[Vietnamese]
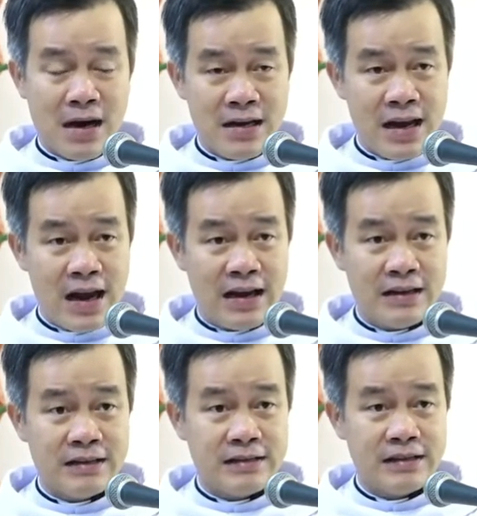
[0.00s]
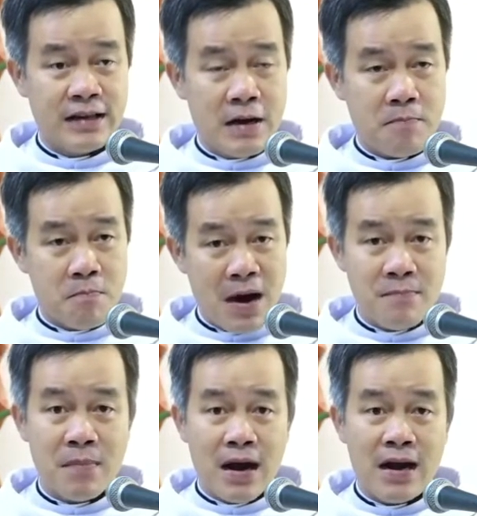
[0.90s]
dạn
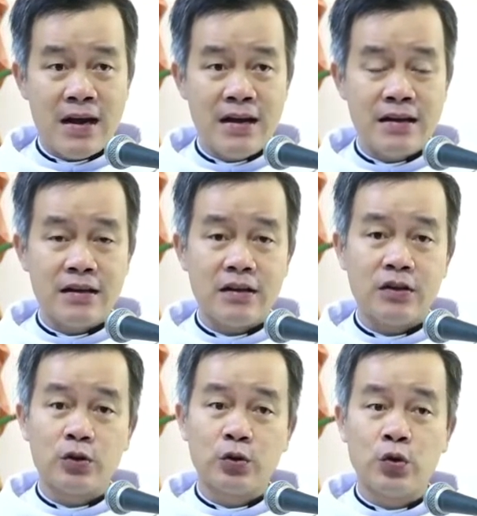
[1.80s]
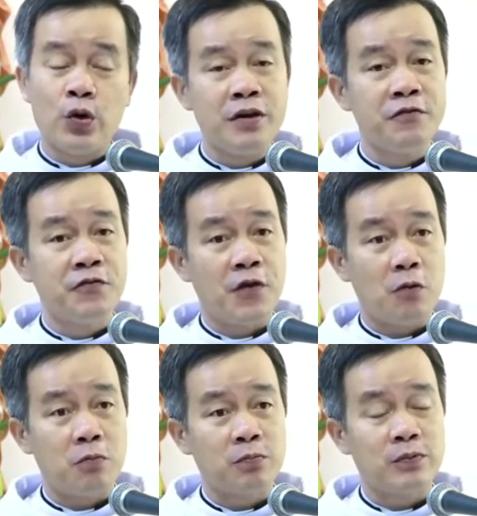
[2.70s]
mạnh mẽ tuân
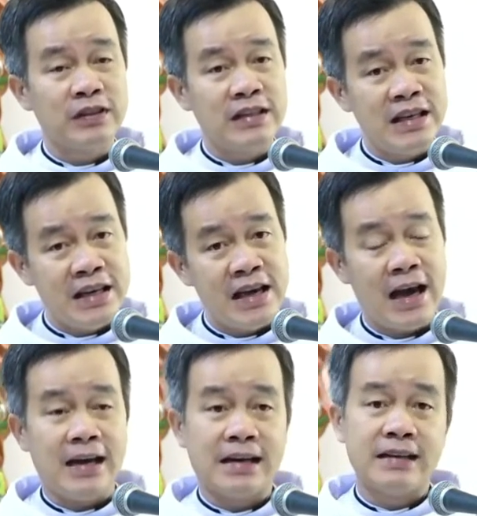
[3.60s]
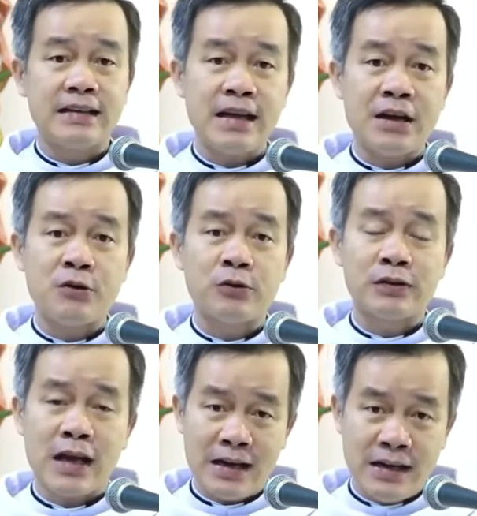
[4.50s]
phục thi hành theo
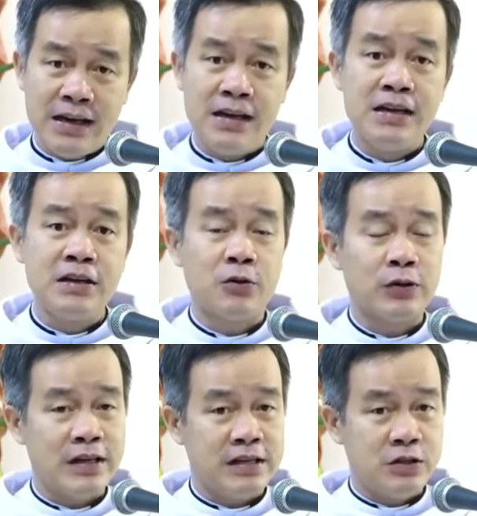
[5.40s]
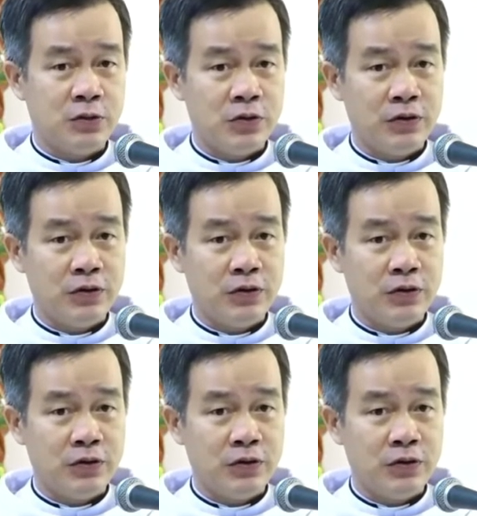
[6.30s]
thánh ý của Thiên Chúa.